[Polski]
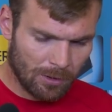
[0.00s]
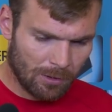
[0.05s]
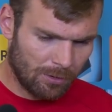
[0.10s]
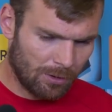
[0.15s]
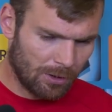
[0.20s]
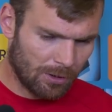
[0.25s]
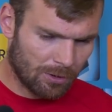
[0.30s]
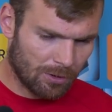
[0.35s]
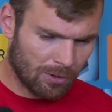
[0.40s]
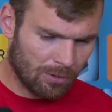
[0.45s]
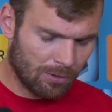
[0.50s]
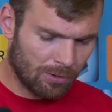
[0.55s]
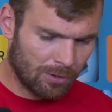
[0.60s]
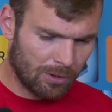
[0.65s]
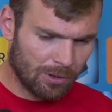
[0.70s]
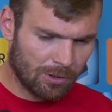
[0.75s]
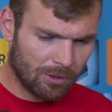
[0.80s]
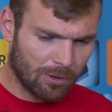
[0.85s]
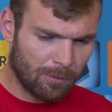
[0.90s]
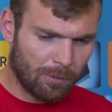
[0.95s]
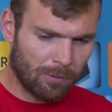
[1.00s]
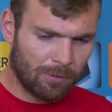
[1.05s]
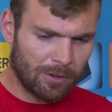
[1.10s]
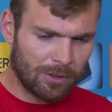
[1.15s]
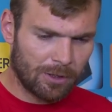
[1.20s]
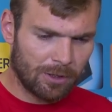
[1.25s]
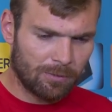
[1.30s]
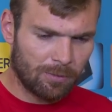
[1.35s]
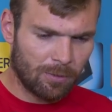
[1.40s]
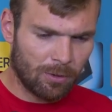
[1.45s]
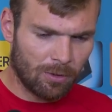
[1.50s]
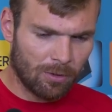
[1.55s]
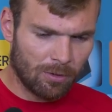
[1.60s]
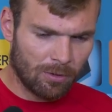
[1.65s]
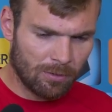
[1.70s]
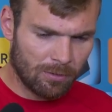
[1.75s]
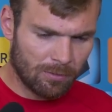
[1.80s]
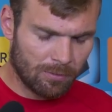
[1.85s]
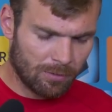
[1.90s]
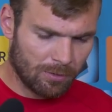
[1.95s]
Ciężko, ciężko powiedzieć,
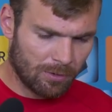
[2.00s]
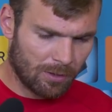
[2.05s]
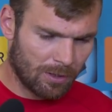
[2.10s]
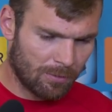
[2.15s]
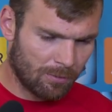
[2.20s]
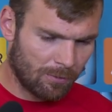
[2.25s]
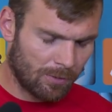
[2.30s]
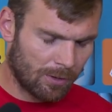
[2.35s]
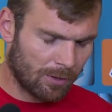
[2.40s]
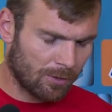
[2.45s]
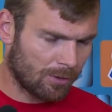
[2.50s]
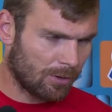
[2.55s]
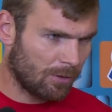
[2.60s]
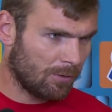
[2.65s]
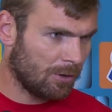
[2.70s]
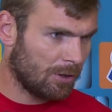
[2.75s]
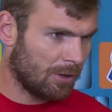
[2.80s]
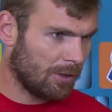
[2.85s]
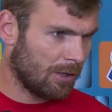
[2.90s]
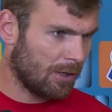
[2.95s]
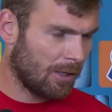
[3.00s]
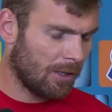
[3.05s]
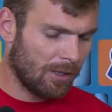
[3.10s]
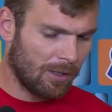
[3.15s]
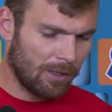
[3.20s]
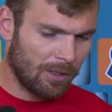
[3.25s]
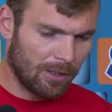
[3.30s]
bo, bo tak mówię, no znowu się